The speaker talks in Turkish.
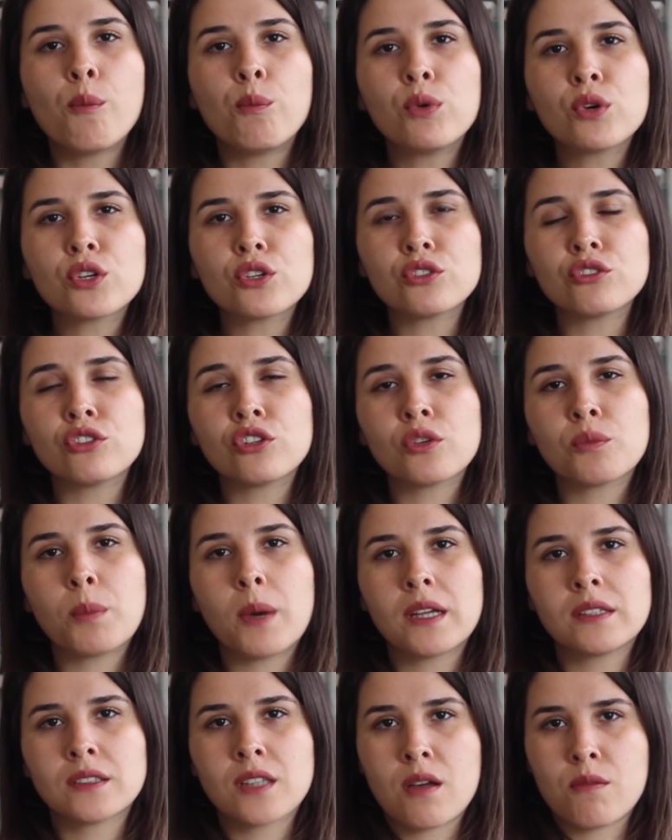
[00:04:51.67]
Bugünlük
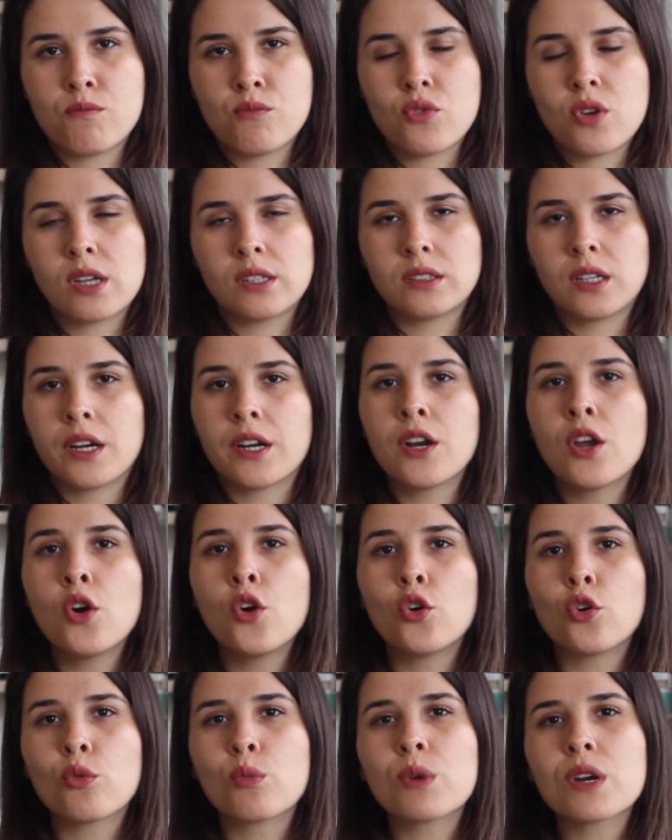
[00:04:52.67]
benden bu kadar.
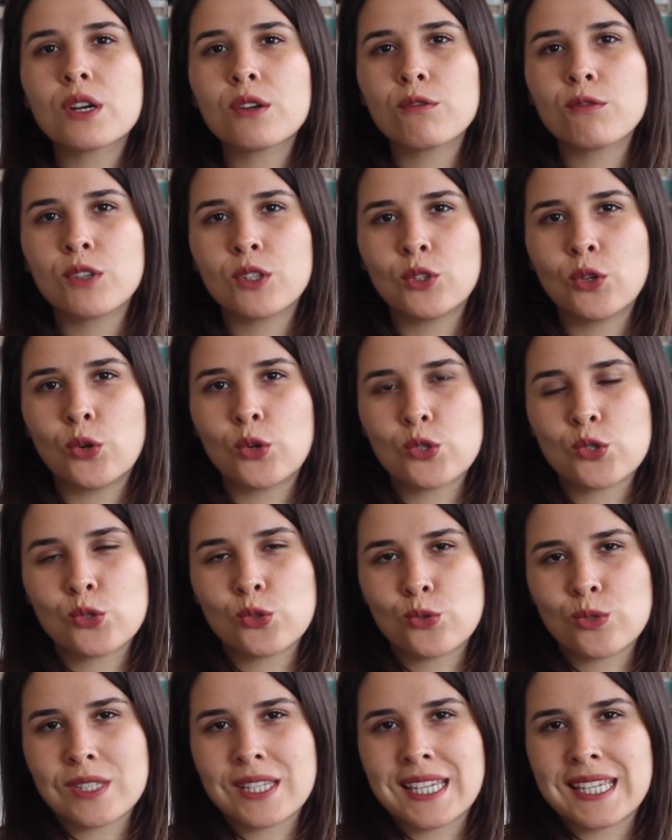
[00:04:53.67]
Umarım video
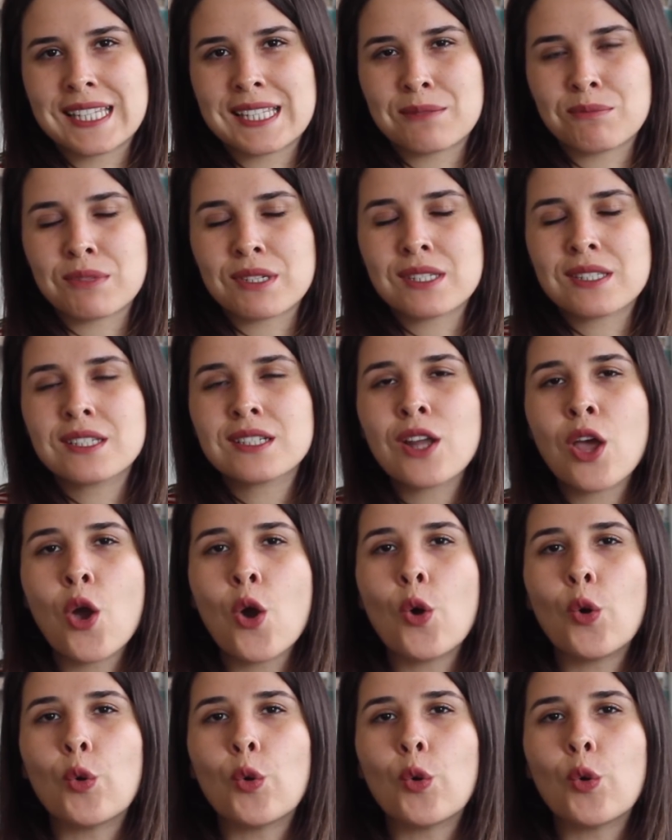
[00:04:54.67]
hoşunuza gitmiştir.